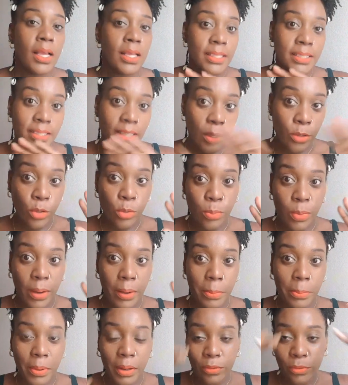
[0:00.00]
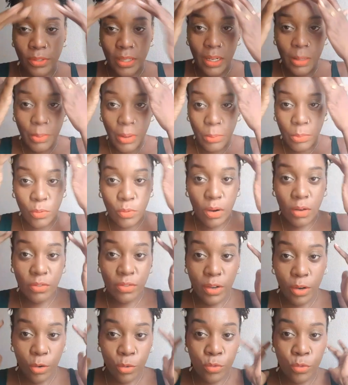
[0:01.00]
Ça ne part pas. Vous n'allez pas pouvoir
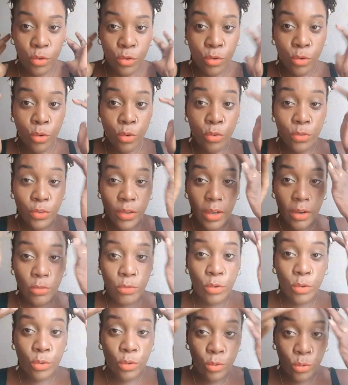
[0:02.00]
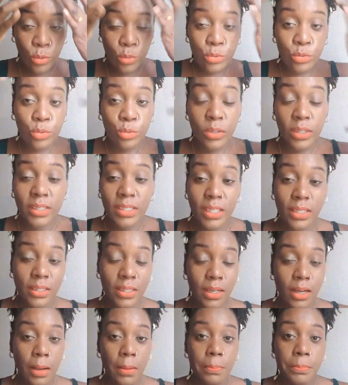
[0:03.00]
faire refaire vos contours,
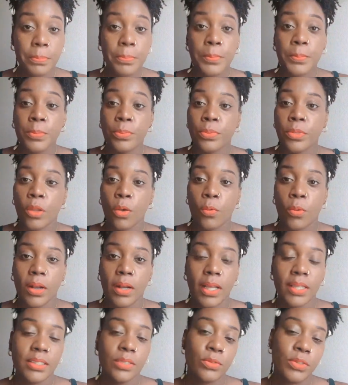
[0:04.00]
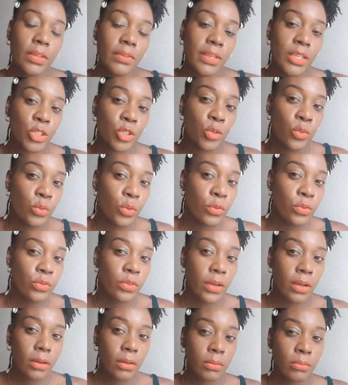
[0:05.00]
etc. Voilà, si vous avez les cheveux
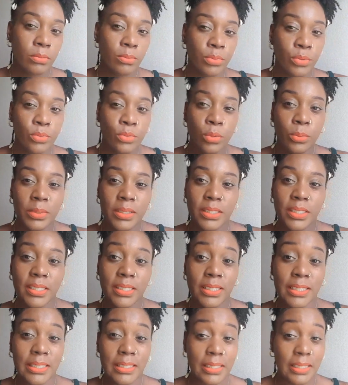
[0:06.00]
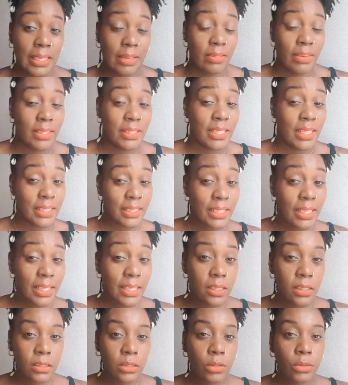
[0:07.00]
fins, plutôt métissés, ça va être
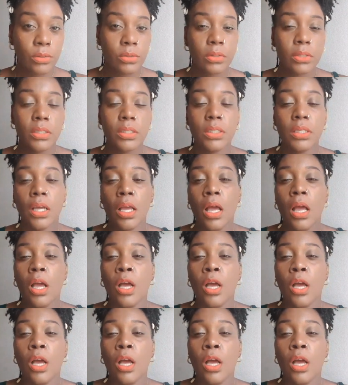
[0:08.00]
intéressant aussi.